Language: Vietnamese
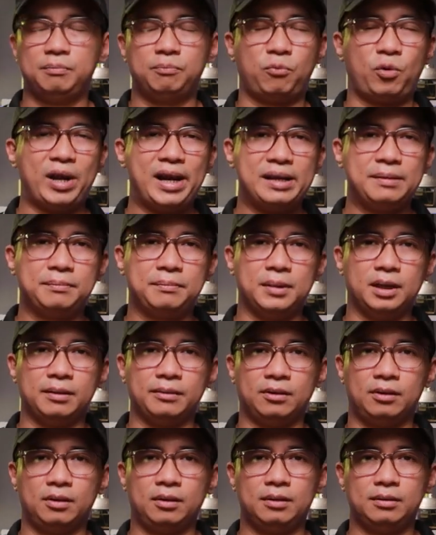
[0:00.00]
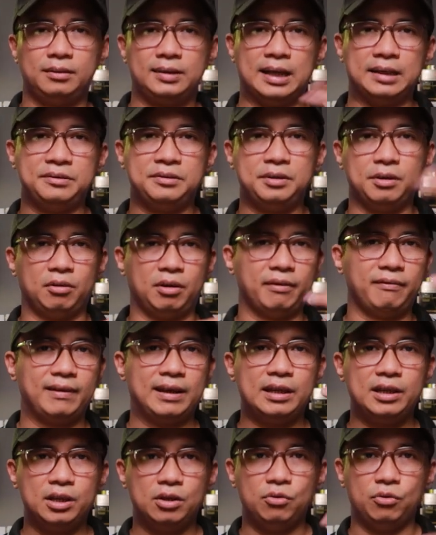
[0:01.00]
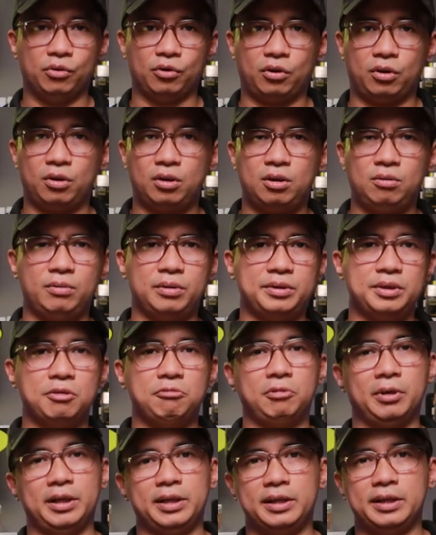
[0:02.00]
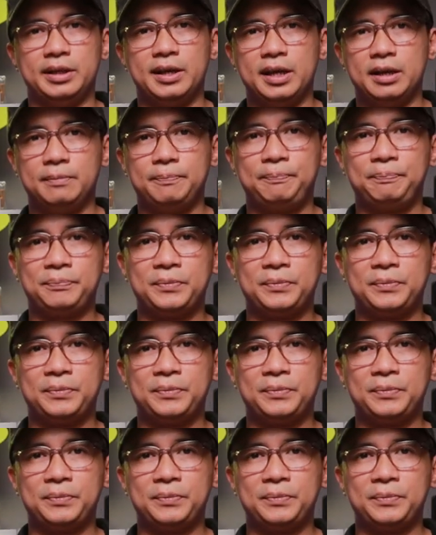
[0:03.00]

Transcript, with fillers: brand mà nó dạng như kiểu cái value của nó không được nhiều người để ý đến.